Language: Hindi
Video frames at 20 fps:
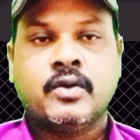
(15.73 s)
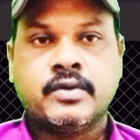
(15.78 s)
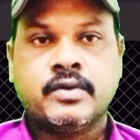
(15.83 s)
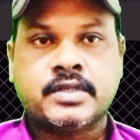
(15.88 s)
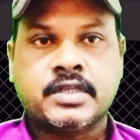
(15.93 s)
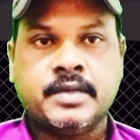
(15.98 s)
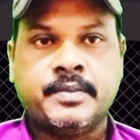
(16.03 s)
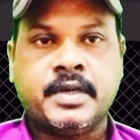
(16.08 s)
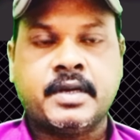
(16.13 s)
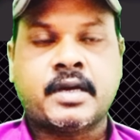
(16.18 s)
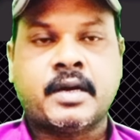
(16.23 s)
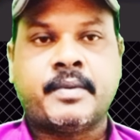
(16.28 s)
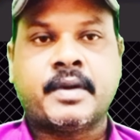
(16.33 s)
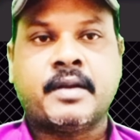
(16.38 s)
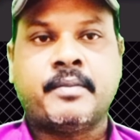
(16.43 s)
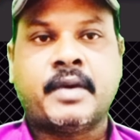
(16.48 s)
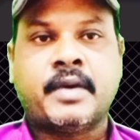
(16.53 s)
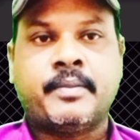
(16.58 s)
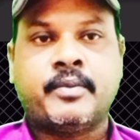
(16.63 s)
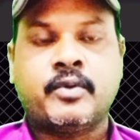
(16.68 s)
उसकी भी खबर
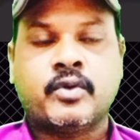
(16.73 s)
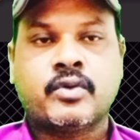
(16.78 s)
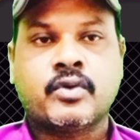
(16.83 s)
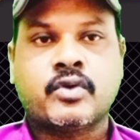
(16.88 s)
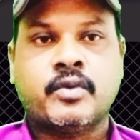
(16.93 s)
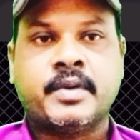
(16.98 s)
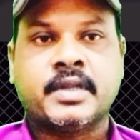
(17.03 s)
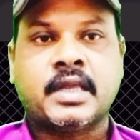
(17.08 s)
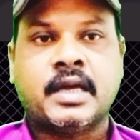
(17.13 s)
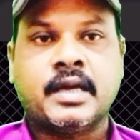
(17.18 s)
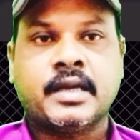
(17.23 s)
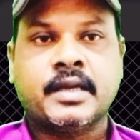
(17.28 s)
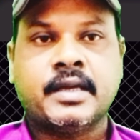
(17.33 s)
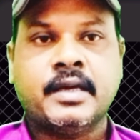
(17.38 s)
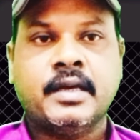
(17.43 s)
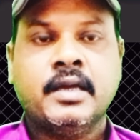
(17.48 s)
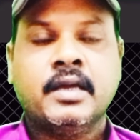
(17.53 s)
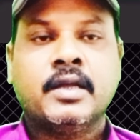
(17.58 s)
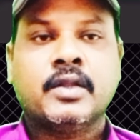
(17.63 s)
हम आप लोगों को बताएँगे